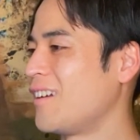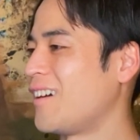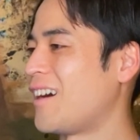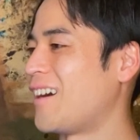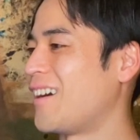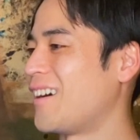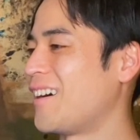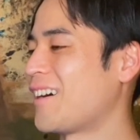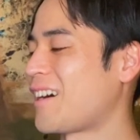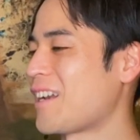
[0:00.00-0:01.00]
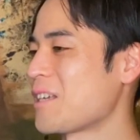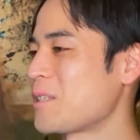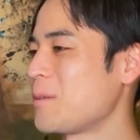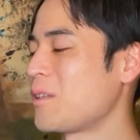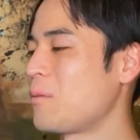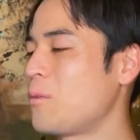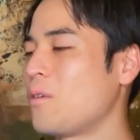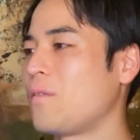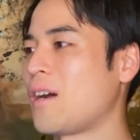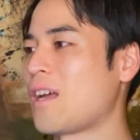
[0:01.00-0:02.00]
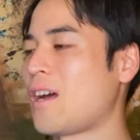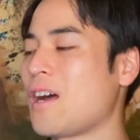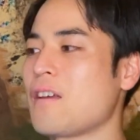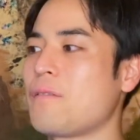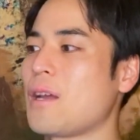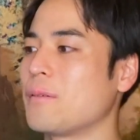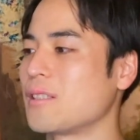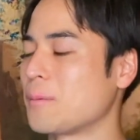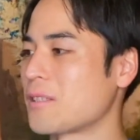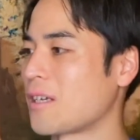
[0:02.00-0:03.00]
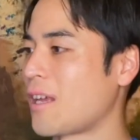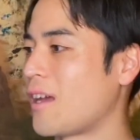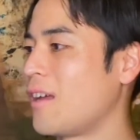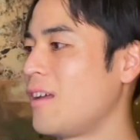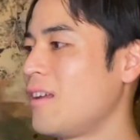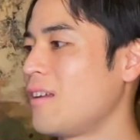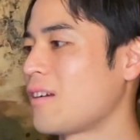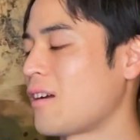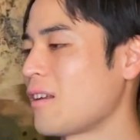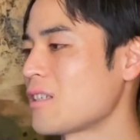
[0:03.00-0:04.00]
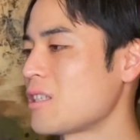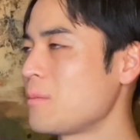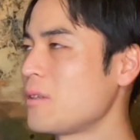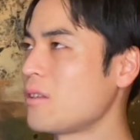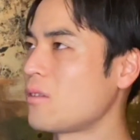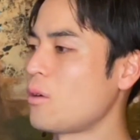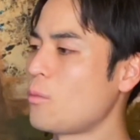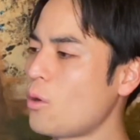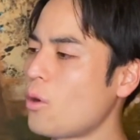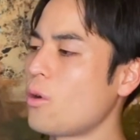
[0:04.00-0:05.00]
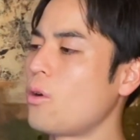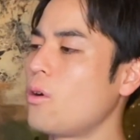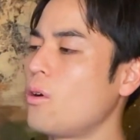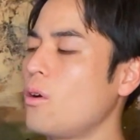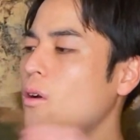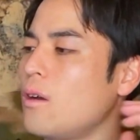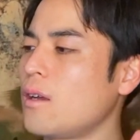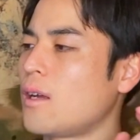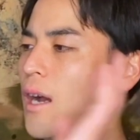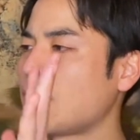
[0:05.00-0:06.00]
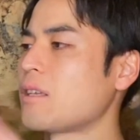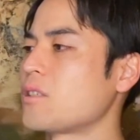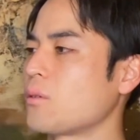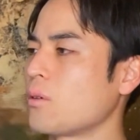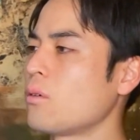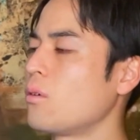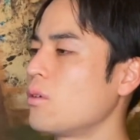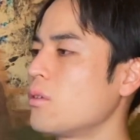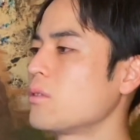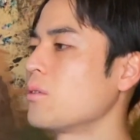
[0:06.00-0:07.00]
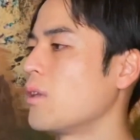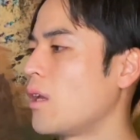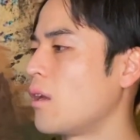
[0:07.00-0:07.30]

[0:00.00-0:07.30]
ああ、悲しみともハイファイブって言ってましたね。悲しみともハイタッチってこと？そう